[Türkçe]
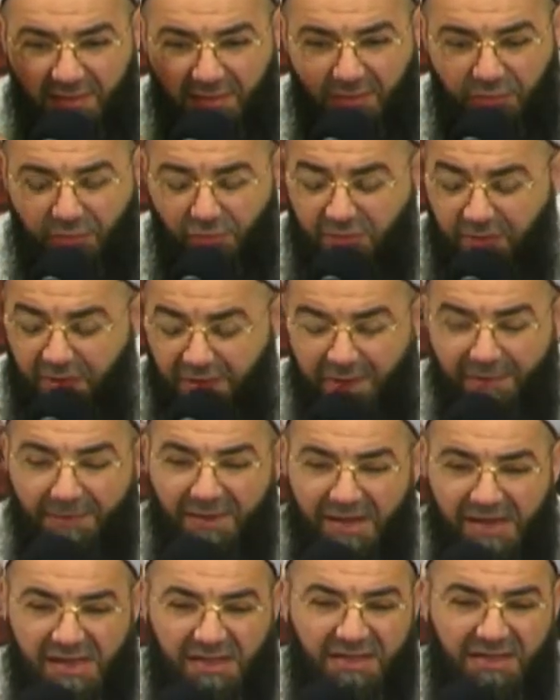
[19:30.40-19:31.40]
Bununla
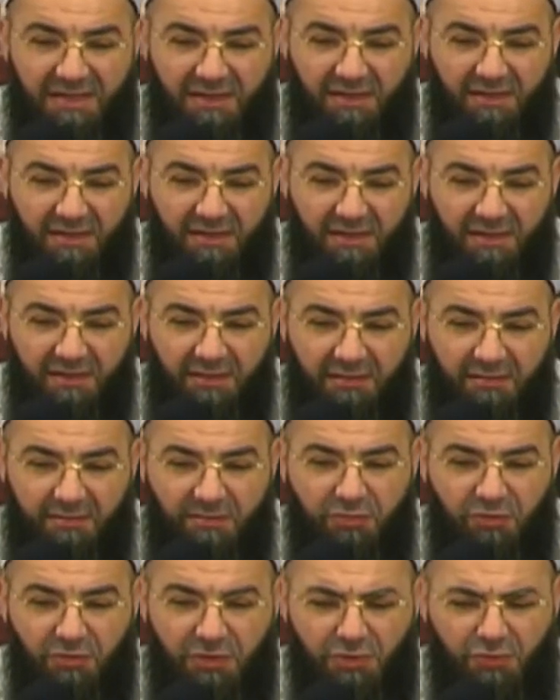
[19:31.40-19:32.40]
amel edin.
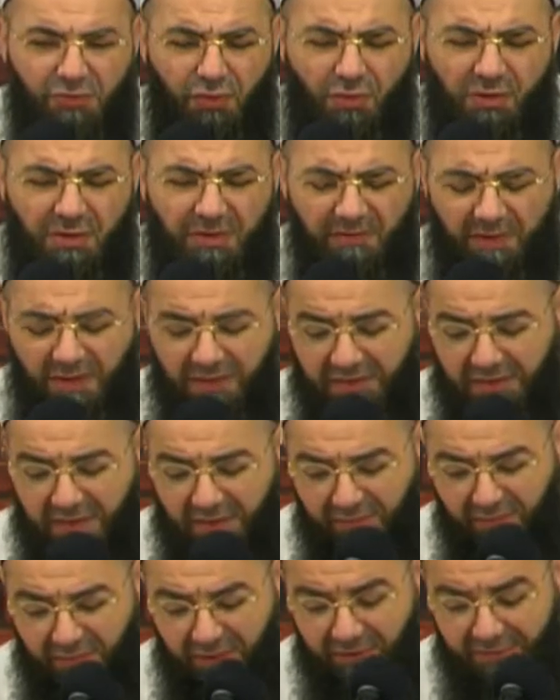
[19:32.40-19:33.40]
Burada çok rivayetler
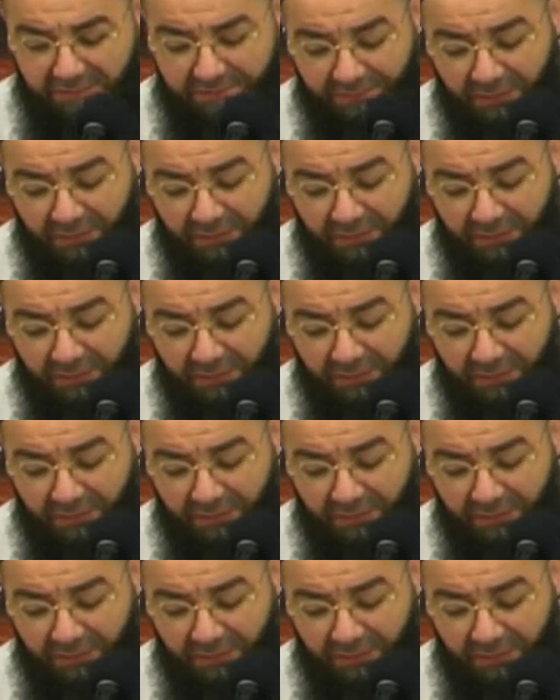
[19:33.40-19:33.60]
var.